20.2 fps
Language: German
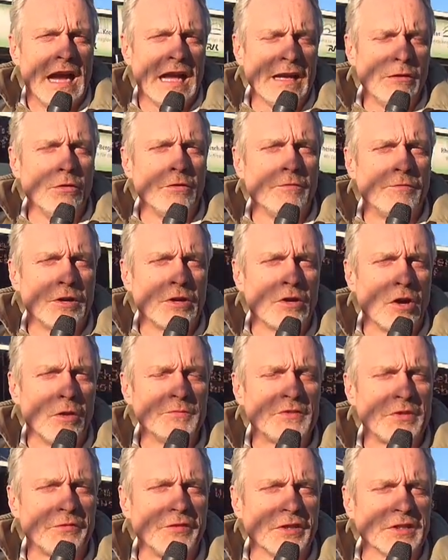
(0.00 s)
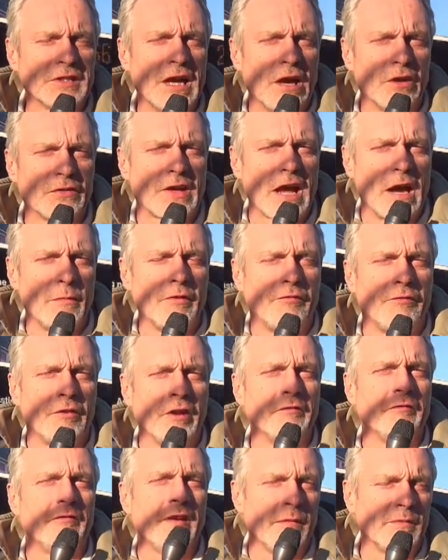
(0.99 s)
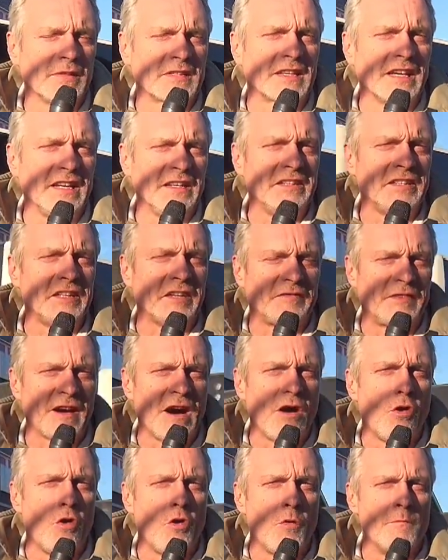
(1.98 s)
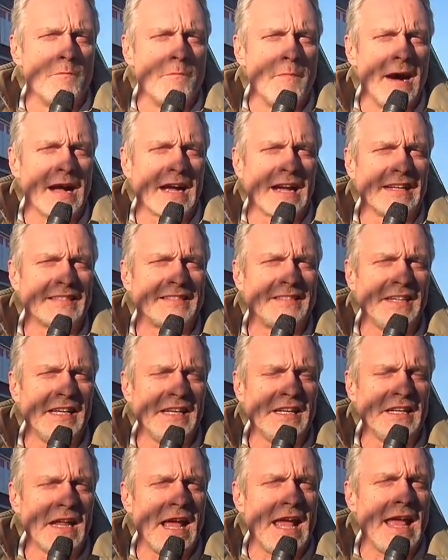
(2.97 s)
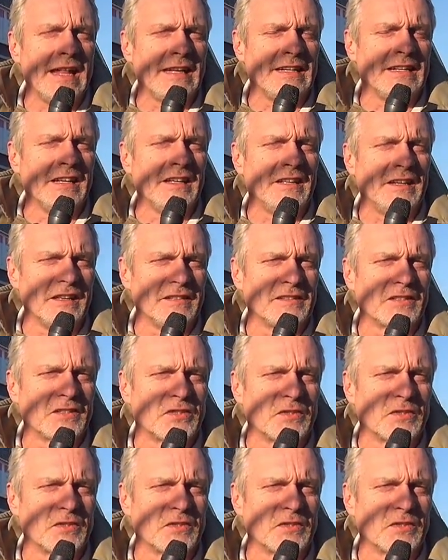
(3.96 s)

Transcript: Hallo und willkommen zur vierten Ausgabe von Wermelskirchen TV Magazin. Endlich ist es